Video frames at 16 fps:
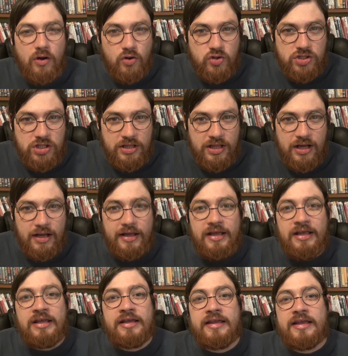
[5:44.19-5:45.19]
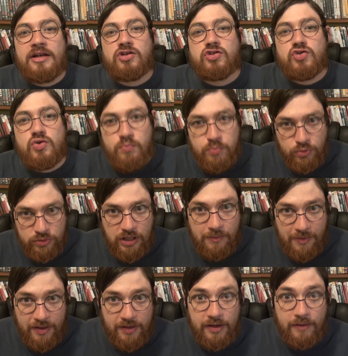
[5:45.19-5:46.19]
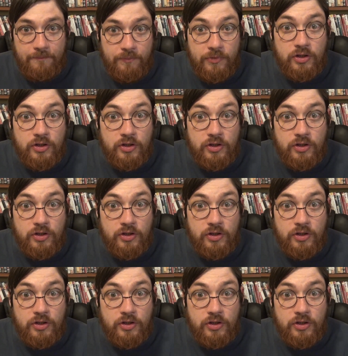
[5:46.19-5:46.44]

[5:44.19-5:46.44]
cosida y quién es su puta madre.